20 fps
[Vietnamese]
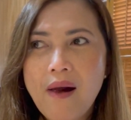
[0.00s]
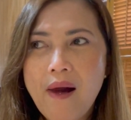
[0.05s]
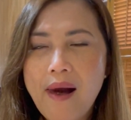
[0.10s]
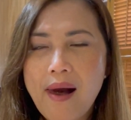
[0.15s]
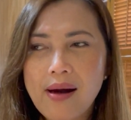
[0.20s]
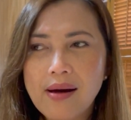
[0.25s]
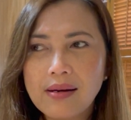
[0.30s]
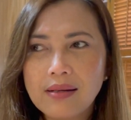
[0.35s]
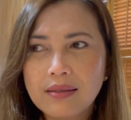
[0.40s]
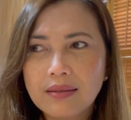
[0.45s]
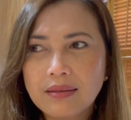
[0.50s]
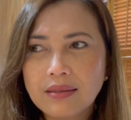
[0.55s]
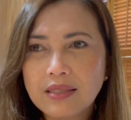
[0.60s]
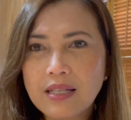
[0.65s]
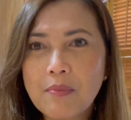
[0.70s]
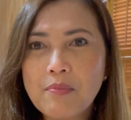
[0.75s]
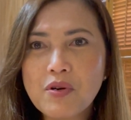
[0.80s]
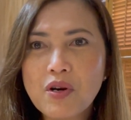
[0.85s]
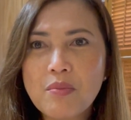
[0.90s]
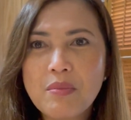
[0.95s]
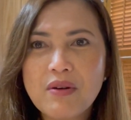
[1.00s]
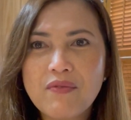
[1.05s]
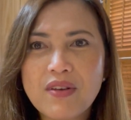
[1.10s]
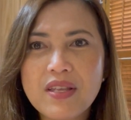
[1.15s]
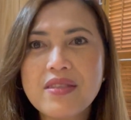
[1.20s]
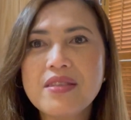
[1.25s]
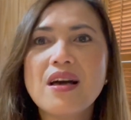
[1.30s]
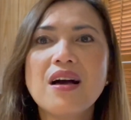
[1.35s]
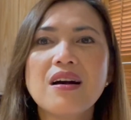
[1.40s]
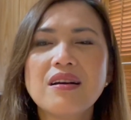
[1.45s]
à, xong rồi mình
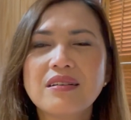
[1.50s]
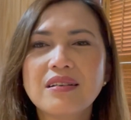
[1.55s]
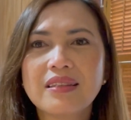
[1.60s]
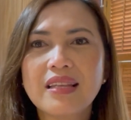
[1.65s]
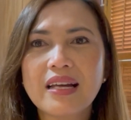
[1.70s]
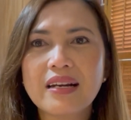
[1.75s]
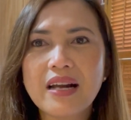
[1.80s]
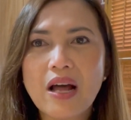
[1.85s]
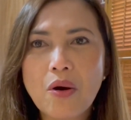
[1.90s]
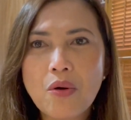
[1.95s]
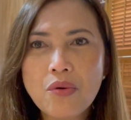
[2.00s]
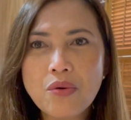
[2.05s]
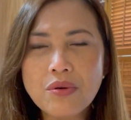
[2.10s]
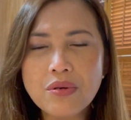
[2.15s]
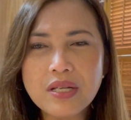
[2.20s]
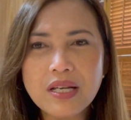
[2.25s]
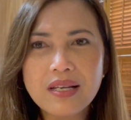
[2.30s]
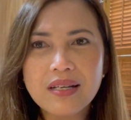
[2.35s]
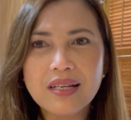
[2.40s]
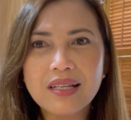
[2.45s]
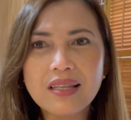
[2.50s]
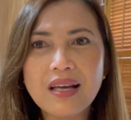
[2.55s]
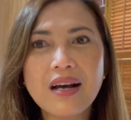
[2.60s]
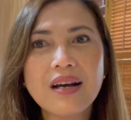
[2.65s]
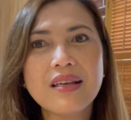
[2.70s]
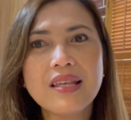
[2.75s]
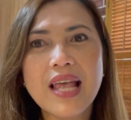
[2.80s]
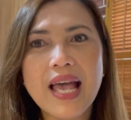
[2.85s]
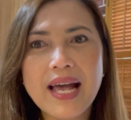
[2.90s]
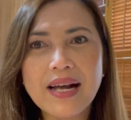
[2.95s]
phải chờ người ta nấu thì cái
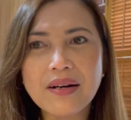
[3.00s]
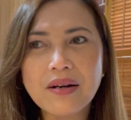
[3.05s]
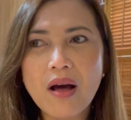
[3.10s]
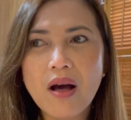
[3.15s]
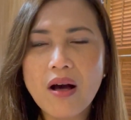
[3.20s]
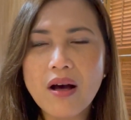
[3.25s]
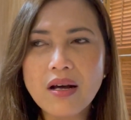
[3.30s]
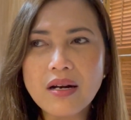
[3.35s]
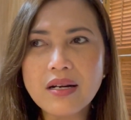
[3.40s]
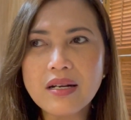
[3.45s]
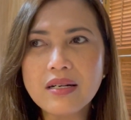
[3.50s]
thời gian đó,